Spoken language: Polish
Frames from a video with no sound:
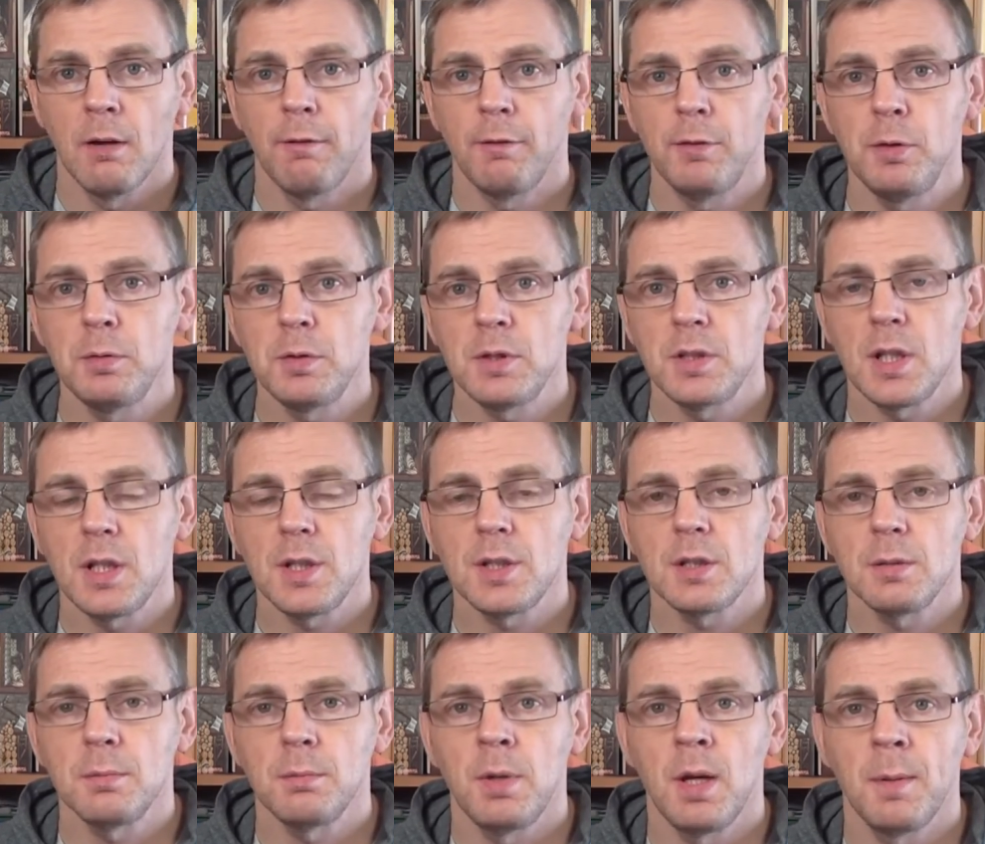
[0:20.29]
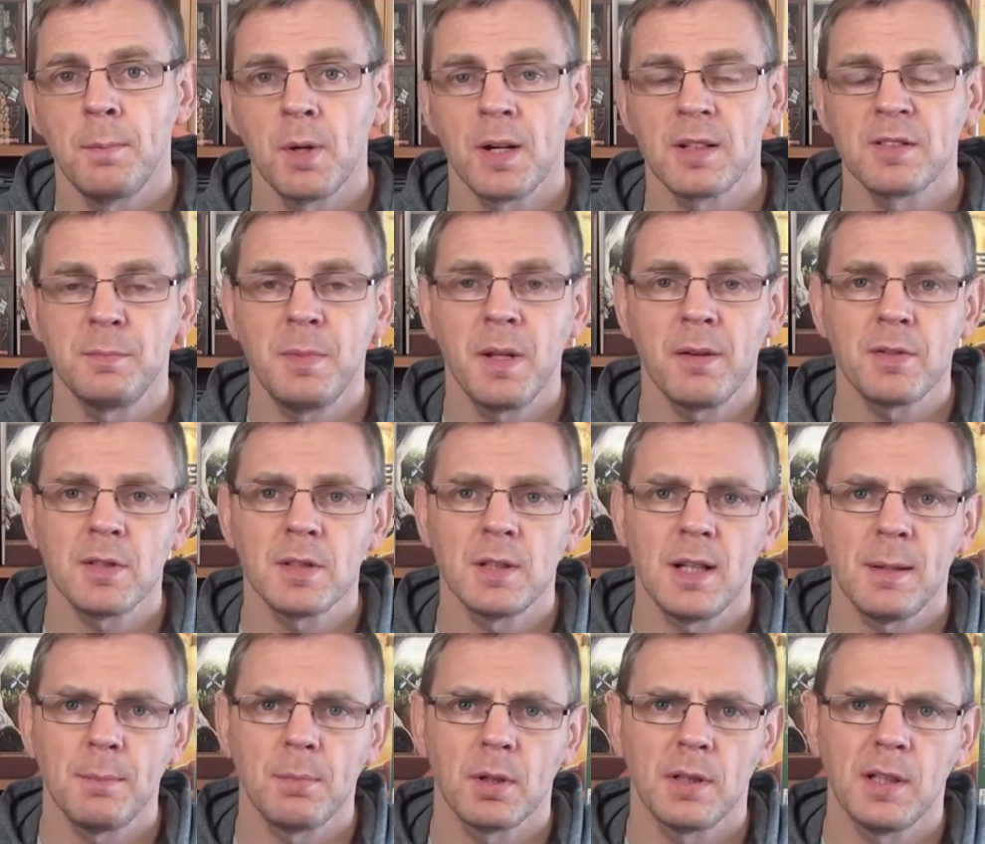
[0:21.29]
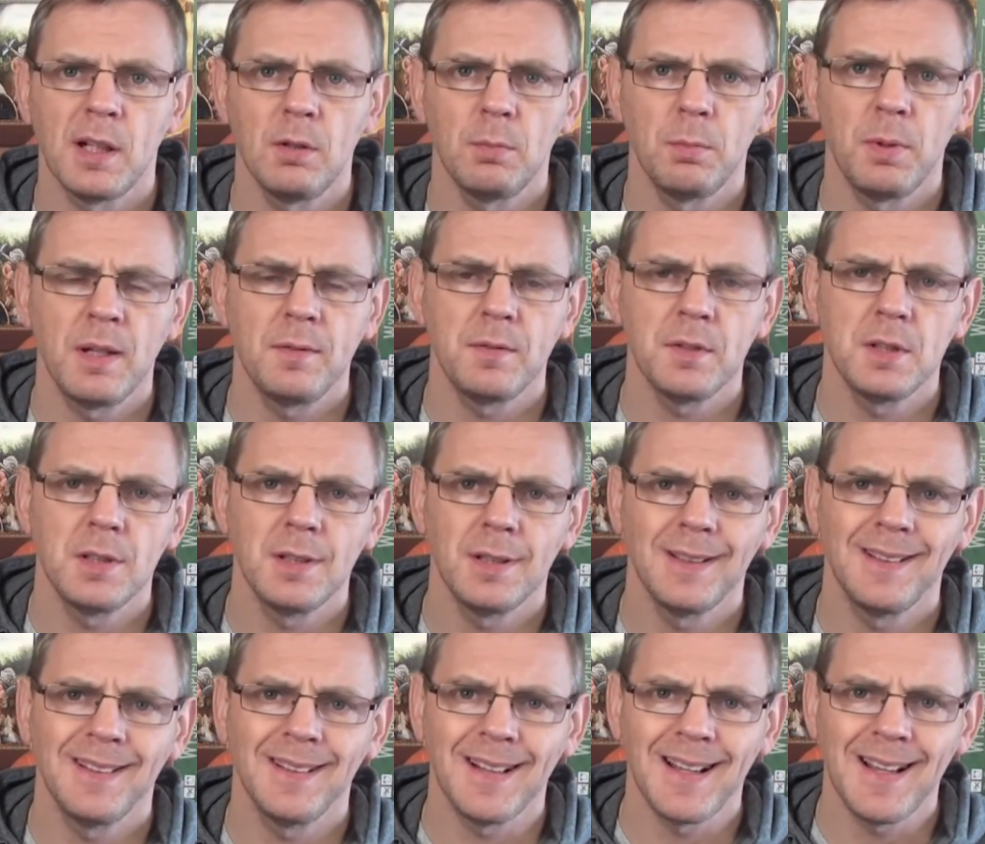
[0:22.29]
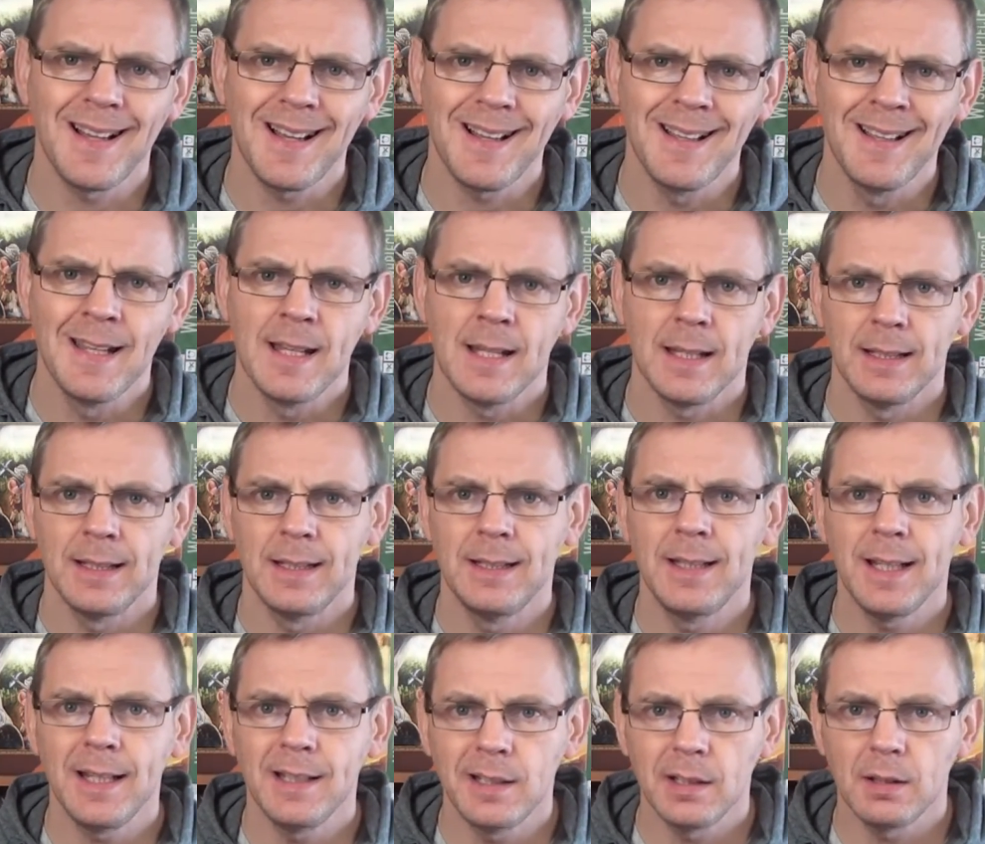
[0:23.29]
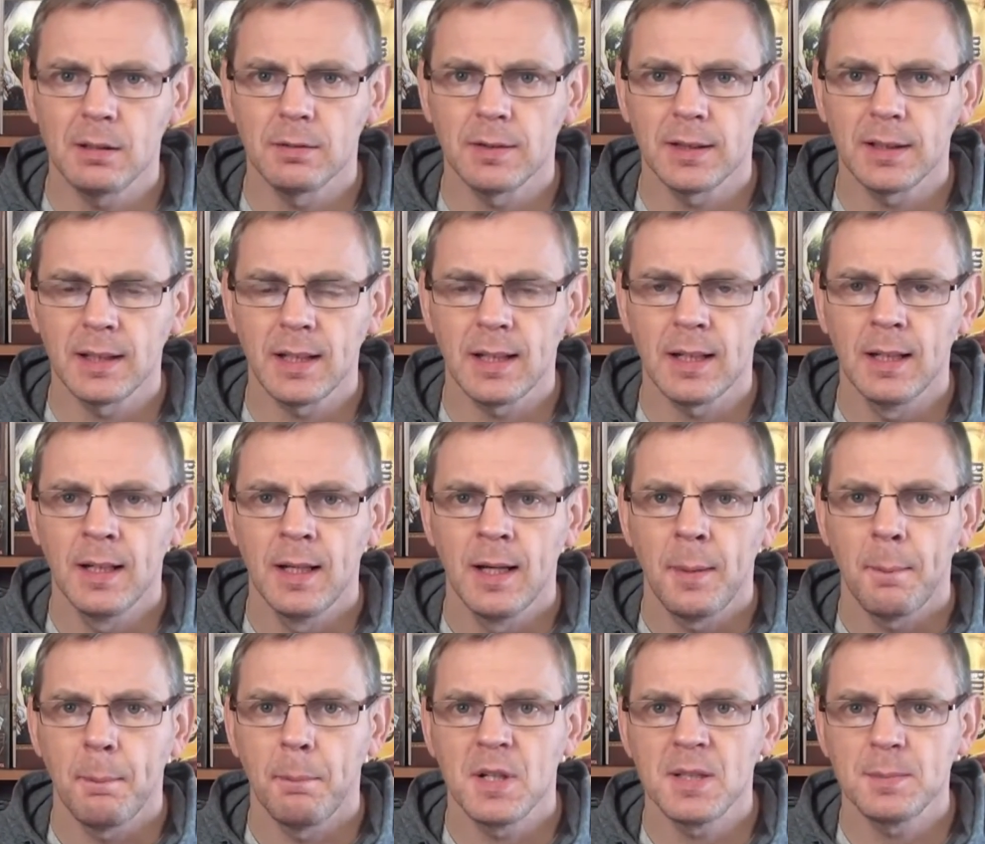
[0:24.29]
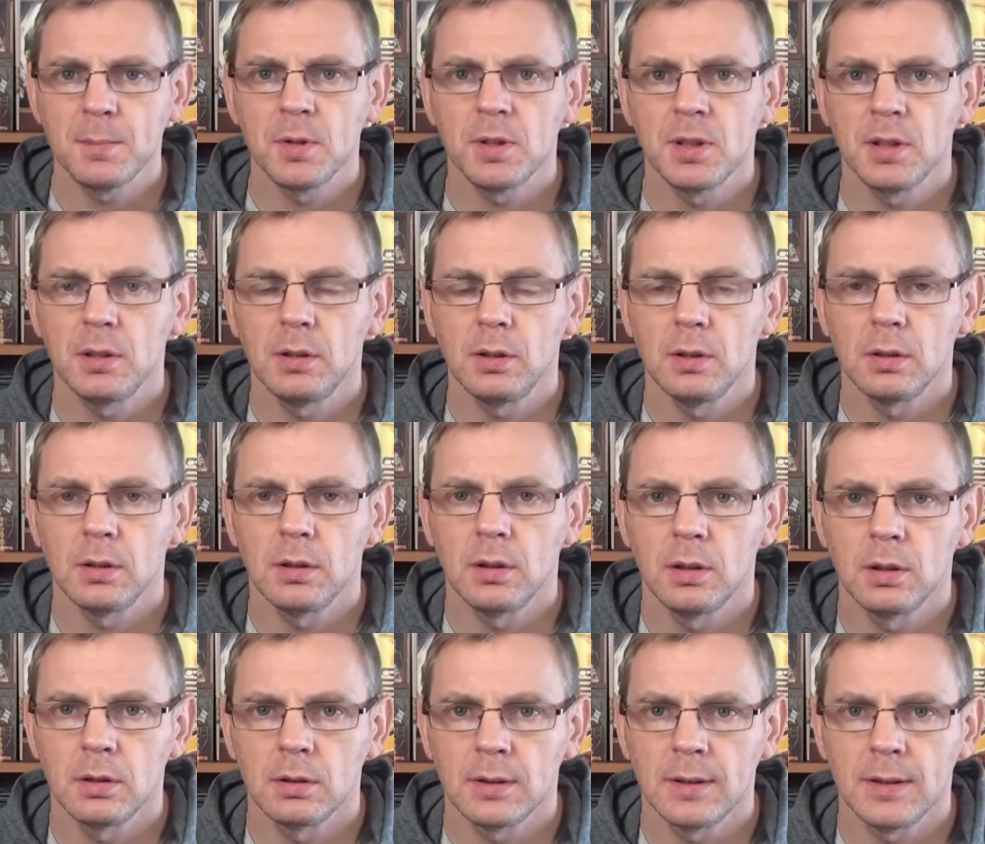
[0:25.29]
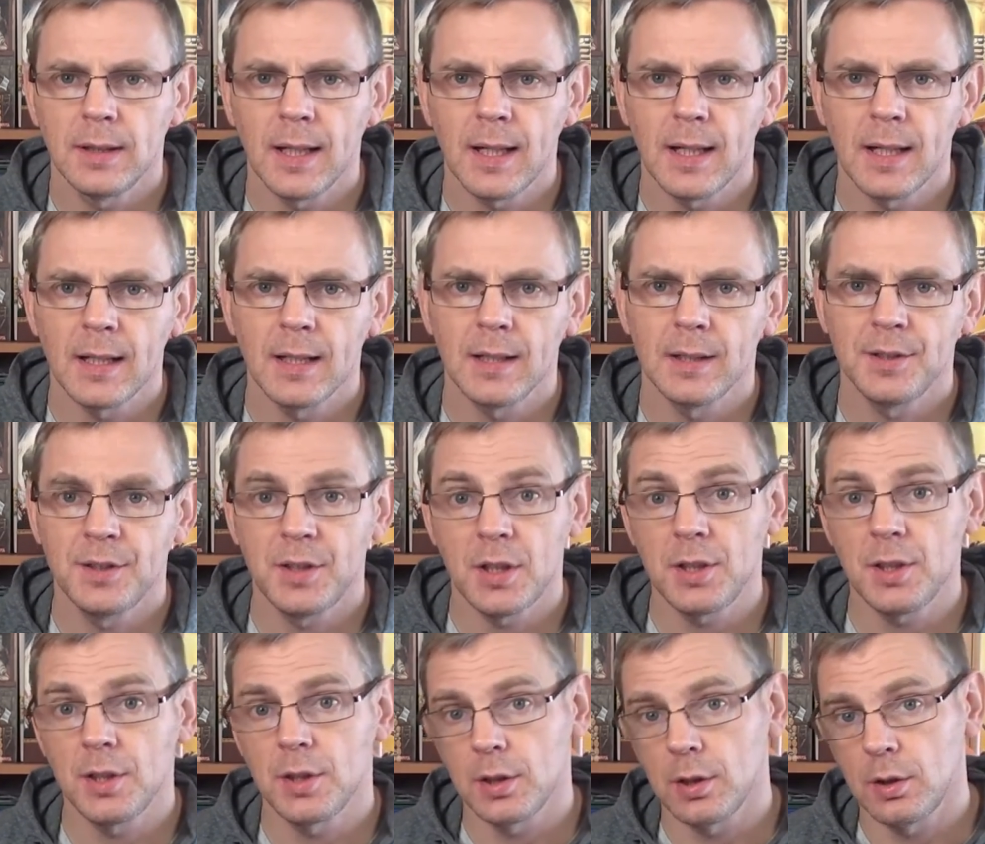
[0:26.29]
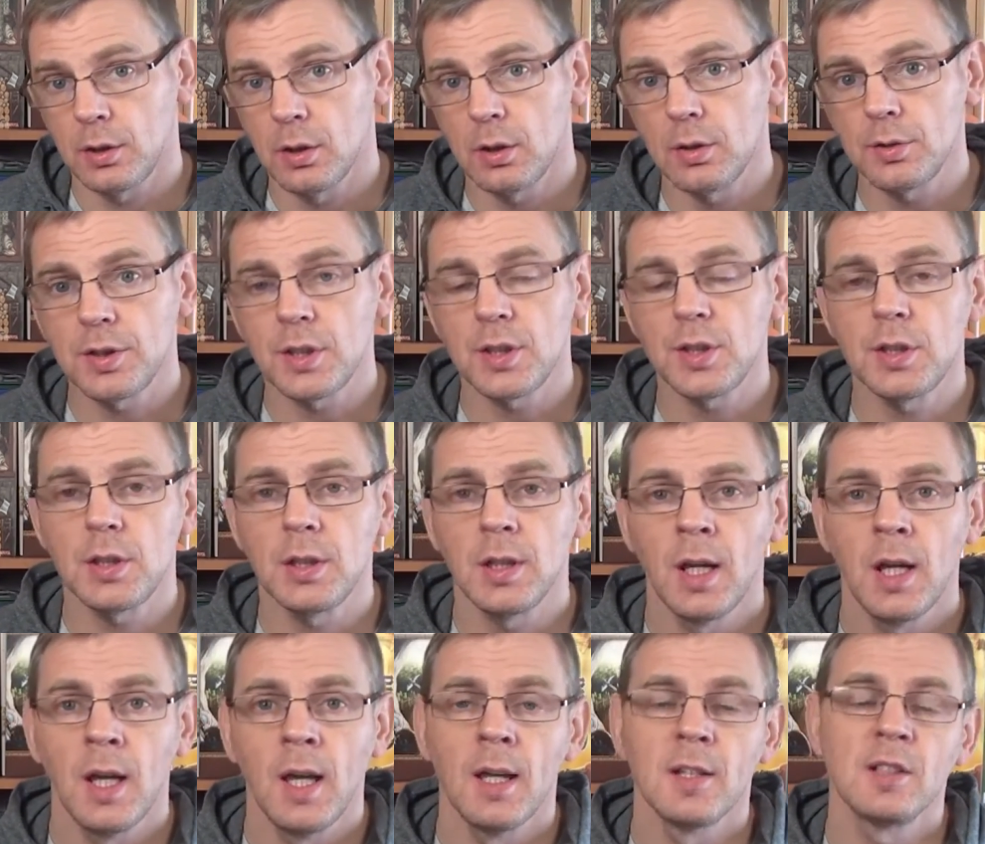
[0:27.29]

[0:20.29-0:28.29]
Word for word: W dniu dzisiejszym po raz pierwszy na portalu pojawi się gra dedykowana bezpośrednio dla dzieci czy do dzieci.